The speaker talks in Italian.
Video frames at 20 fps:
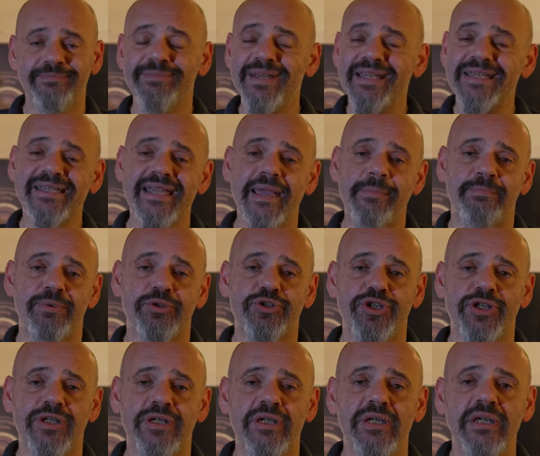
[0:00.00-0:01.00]
è
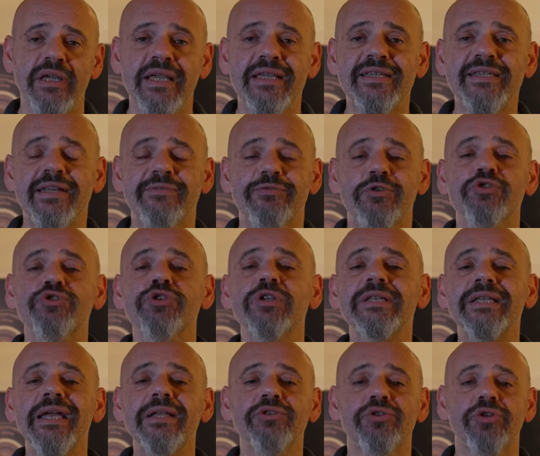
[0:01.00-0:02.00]
semplice Servono
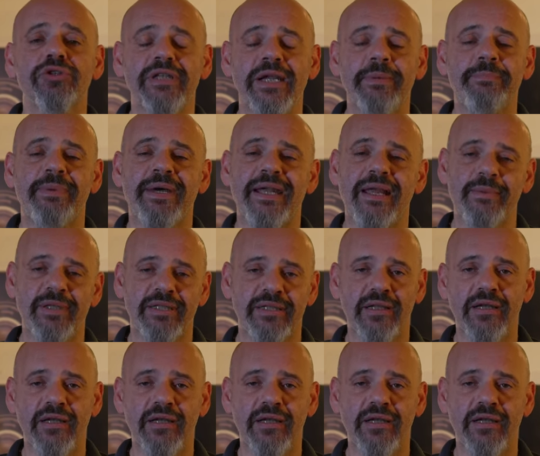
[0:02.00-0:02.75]
soltanto tre parametri